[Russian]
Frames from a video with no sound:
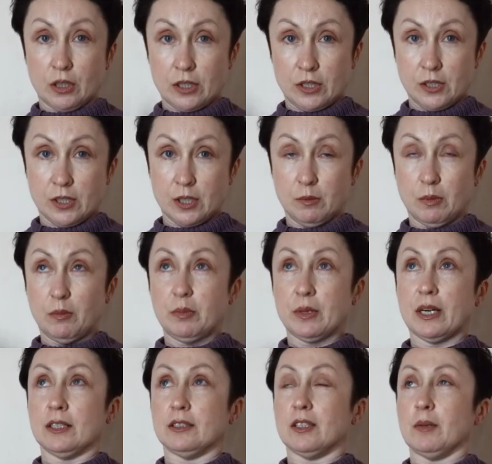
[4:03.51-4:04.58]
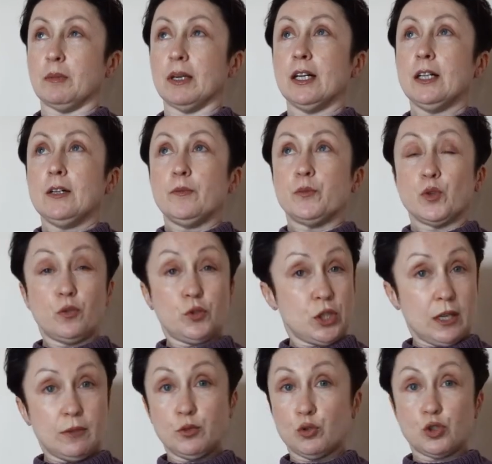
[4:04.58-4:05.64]
российскими императорами, но
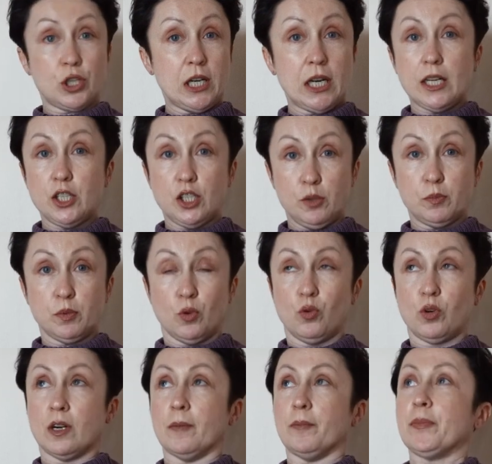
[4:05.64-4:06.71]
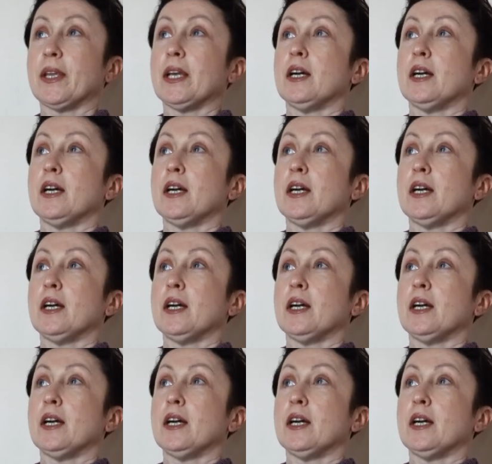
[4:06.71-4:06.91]
все равно жили они неплохо.